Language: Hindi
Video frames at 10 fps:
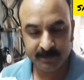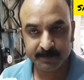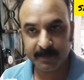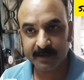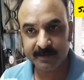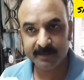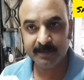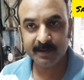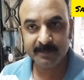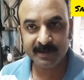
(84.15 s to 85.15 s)
इस पार्टी के
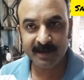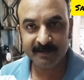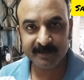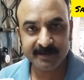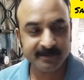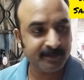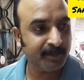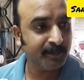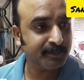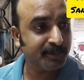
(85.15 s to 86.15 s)
बारे में क्या कहना इस तो
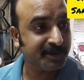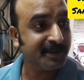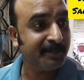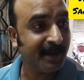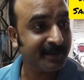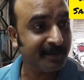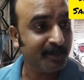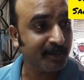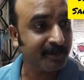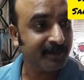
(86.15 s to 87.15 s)
बहुत खुशी की बात है कि
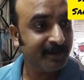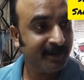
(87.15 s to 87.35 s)
हम लोग